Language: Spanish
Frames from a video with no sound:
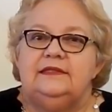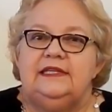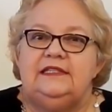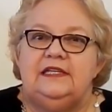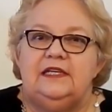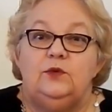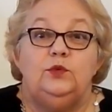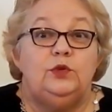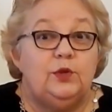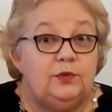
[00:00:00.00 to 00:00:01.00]
de tener
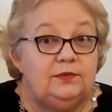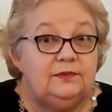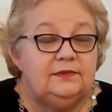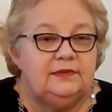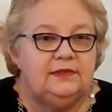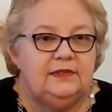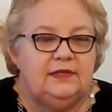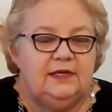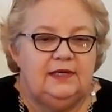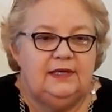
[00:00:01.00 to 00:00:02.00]
un don.
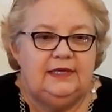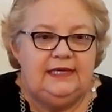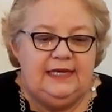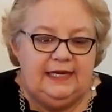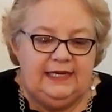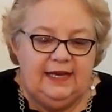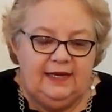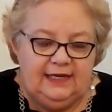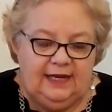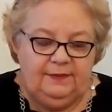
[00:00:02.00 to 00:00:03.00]
Y
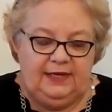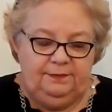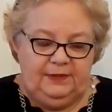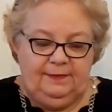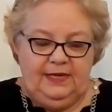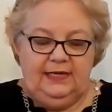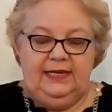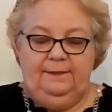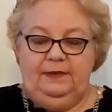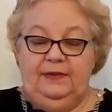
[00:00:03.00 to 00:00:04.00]
el primer,
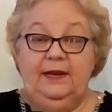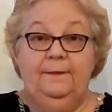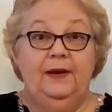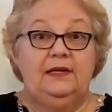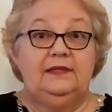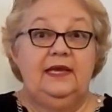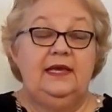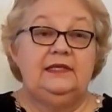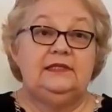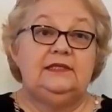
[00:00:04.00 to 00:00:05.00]
la primera
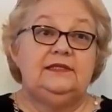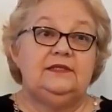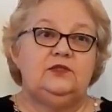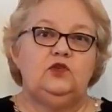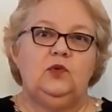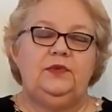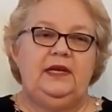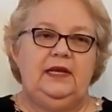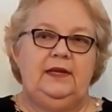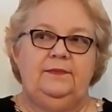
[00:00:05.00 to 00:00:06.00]
parte es
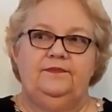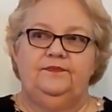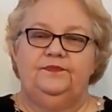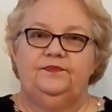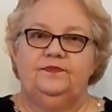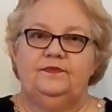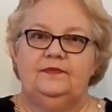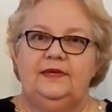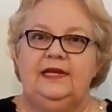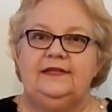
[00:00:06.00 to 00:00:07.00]
sobre
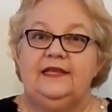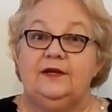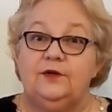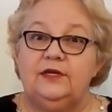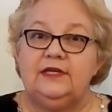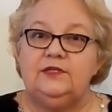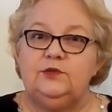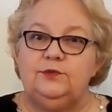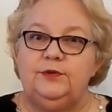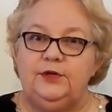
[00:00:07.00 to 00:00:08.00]
el terror que
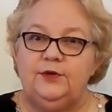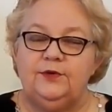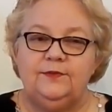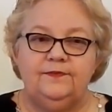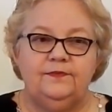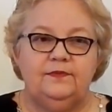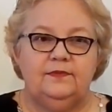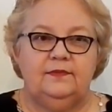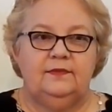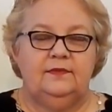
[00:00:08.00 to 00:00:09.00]
sufrió
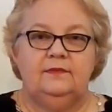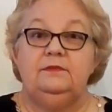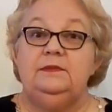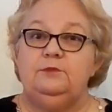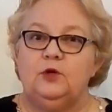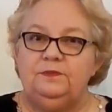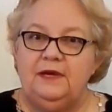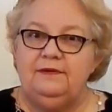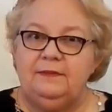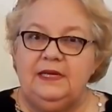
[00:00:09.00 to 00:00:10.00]
mi
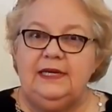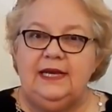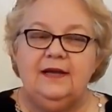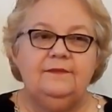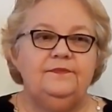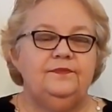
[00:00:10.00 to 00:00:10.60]
propia familia